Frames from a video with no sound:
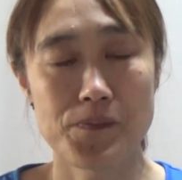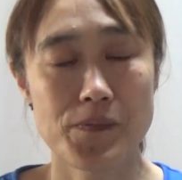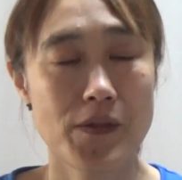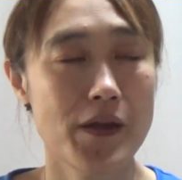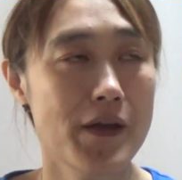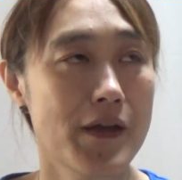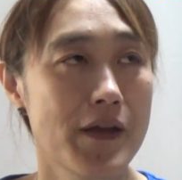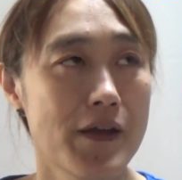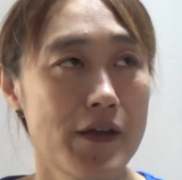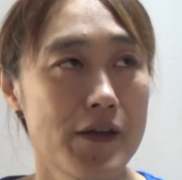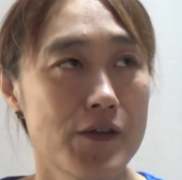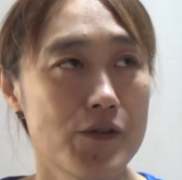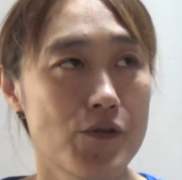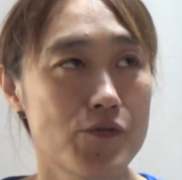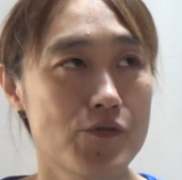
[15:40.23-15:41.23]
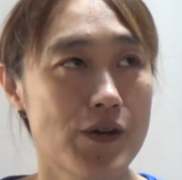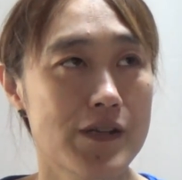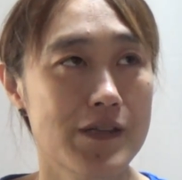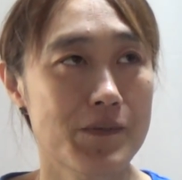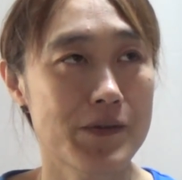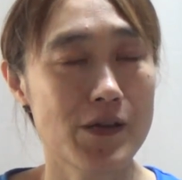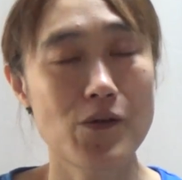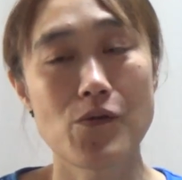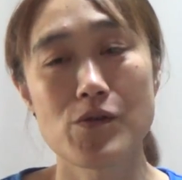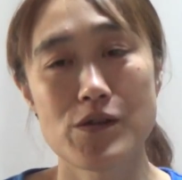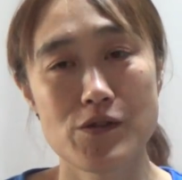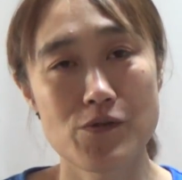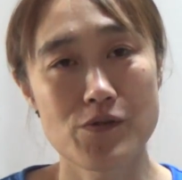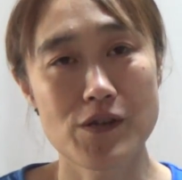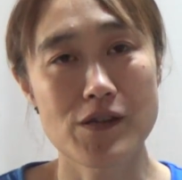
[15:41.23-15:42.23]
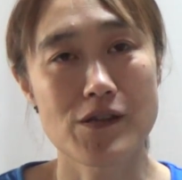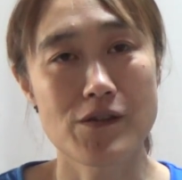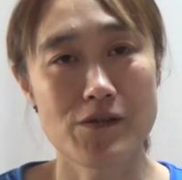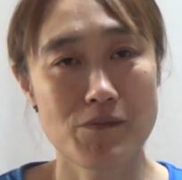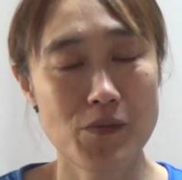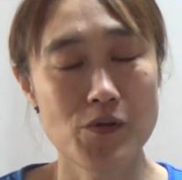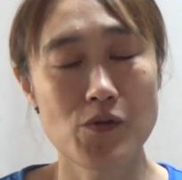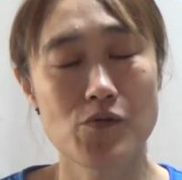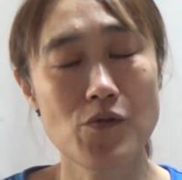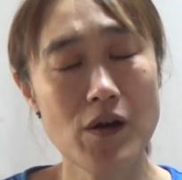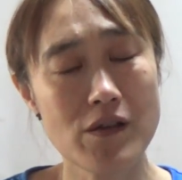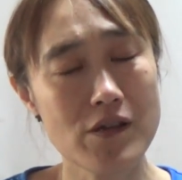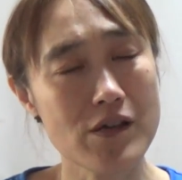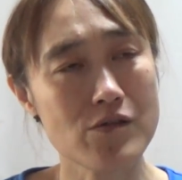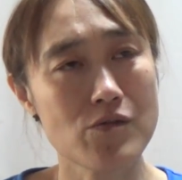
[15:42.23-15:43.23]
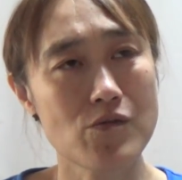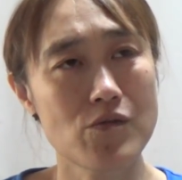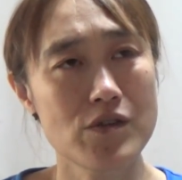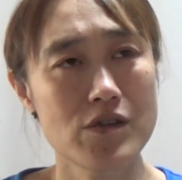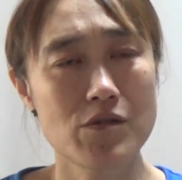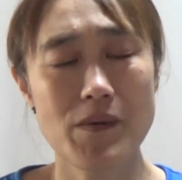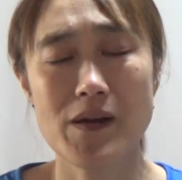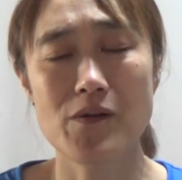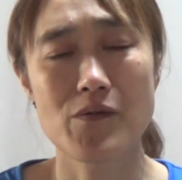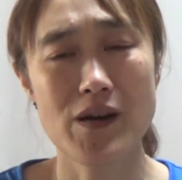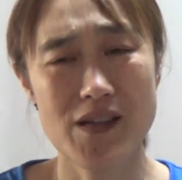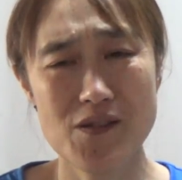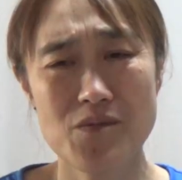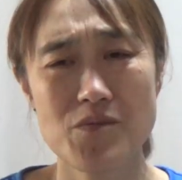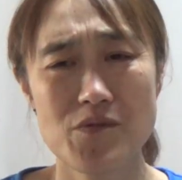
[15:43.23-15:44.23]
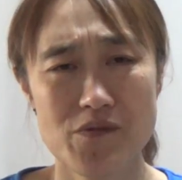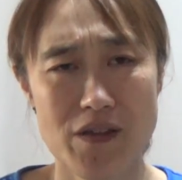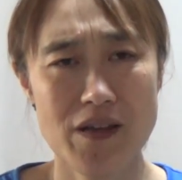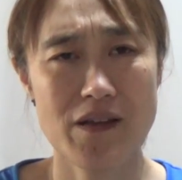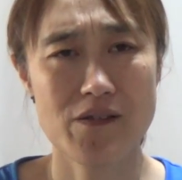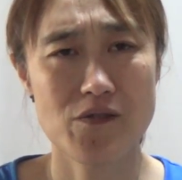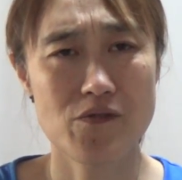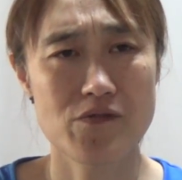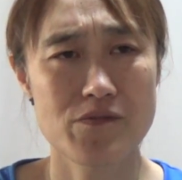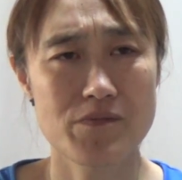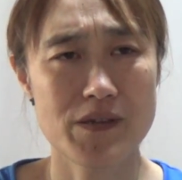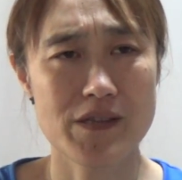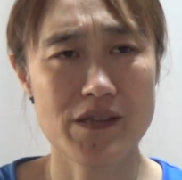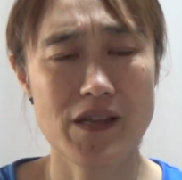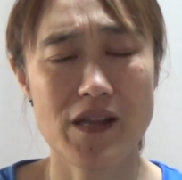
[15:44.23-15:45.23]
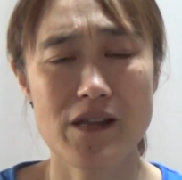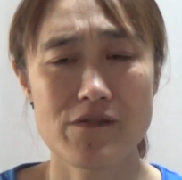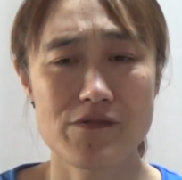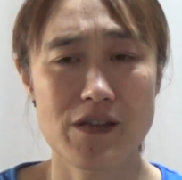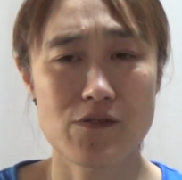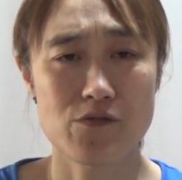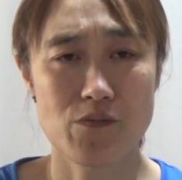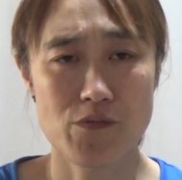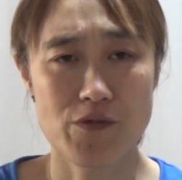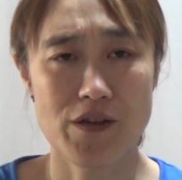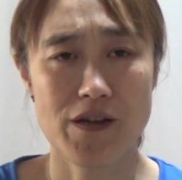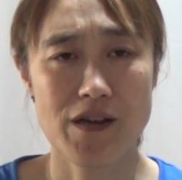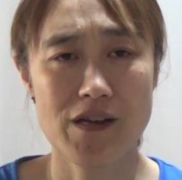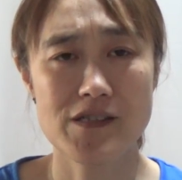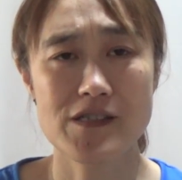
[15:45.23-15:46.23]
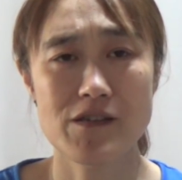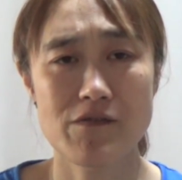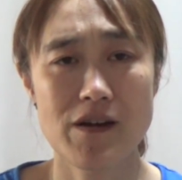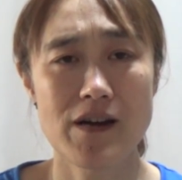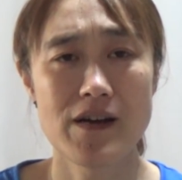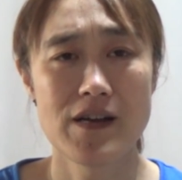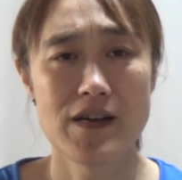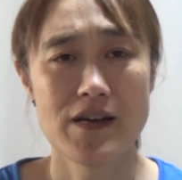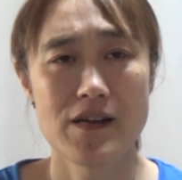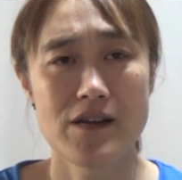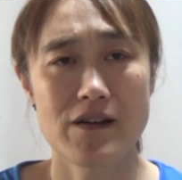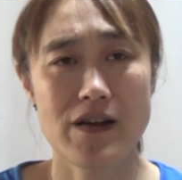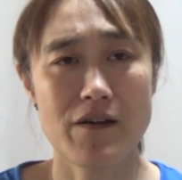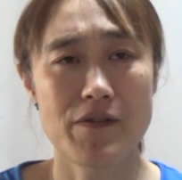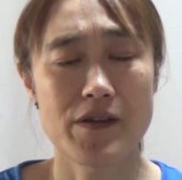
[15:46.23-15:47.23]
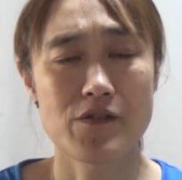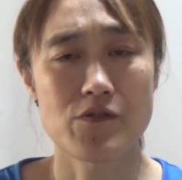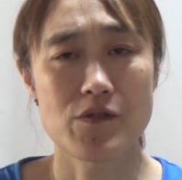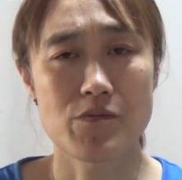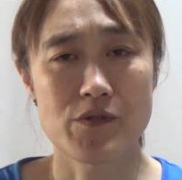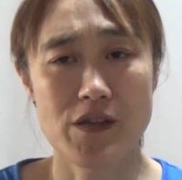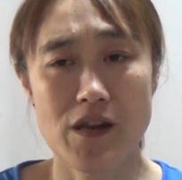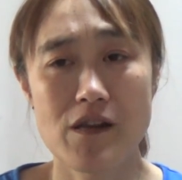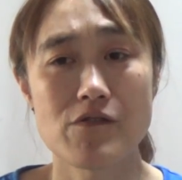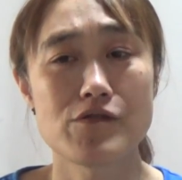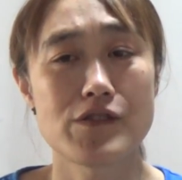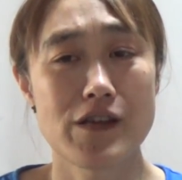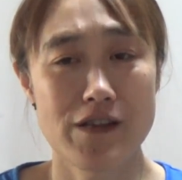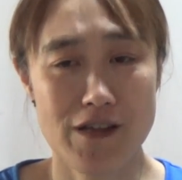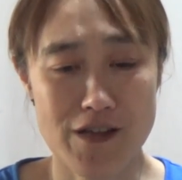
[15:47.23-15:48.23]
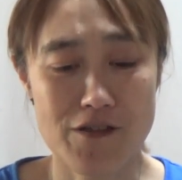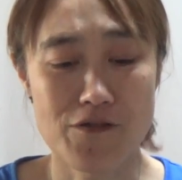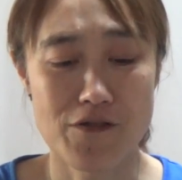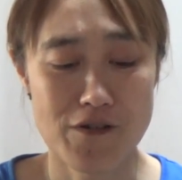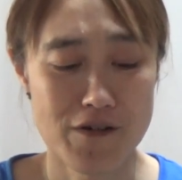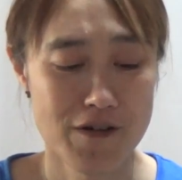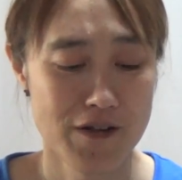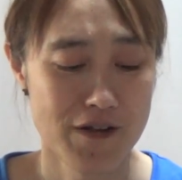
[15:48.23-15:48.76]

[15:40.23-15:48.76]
んでで夜ご飯食べてコーヒー飲んでっていうもう夜ご飯の後コーヒー飲まへんほうがいいと思うね夜また寝れんくなると思うねあっちゃんはカフェイン飲んでも寝るようにしてたけど